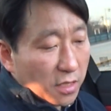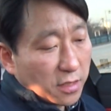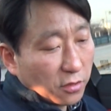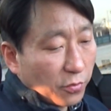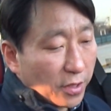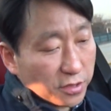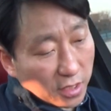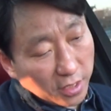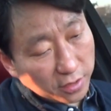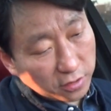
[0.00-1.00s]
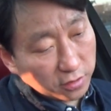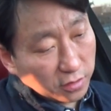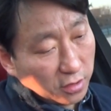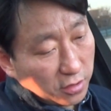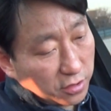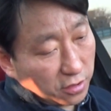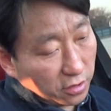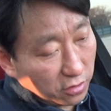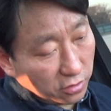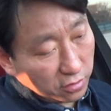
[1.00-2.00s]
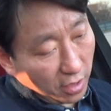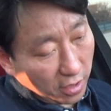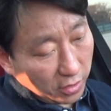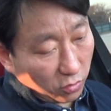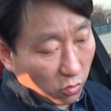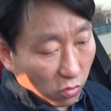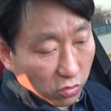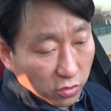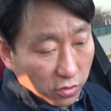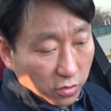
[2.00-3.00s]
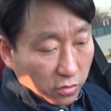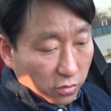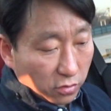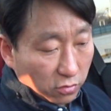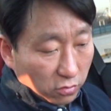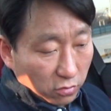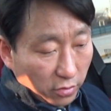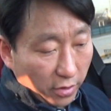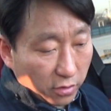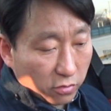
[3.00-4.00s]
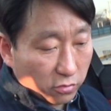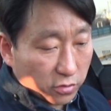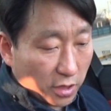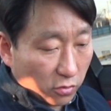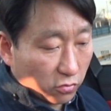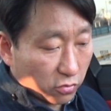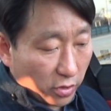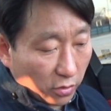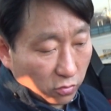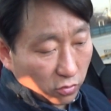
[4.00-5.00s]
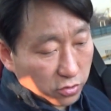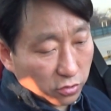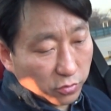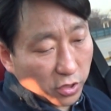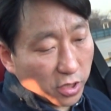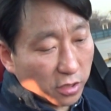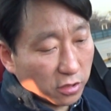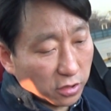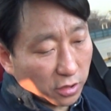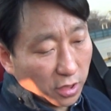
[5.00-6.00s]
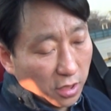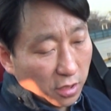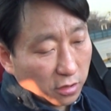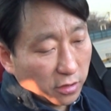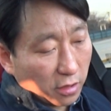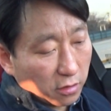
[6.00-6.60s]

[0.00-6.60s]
센터페시아에는 CD 넣는 데가 있고 그리고 에어컨은 자동으로 돼 있고 지금 여기에는 그